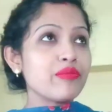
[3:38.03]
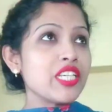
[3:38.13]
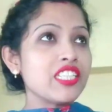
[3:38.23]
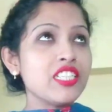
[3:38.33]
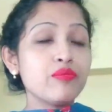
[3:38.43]

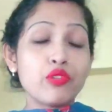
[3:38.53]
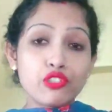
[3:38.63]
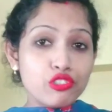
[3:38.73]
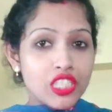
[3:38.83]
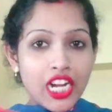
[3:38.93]
বিয়ের দিন
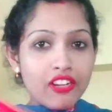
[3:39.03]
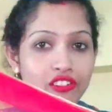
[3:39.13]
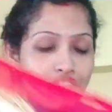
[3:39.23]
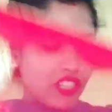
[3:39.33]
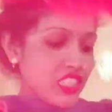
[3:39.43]
প্রচুর
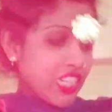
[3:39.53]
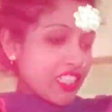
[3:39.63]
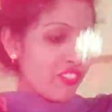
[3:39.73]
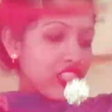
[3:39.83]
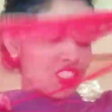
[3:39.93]
তাড়াহুড়ো করে
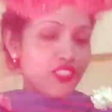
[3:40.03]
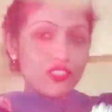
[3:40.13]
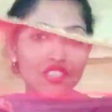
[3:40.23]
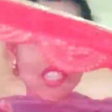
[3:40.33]
সাজা হয়েছিল তো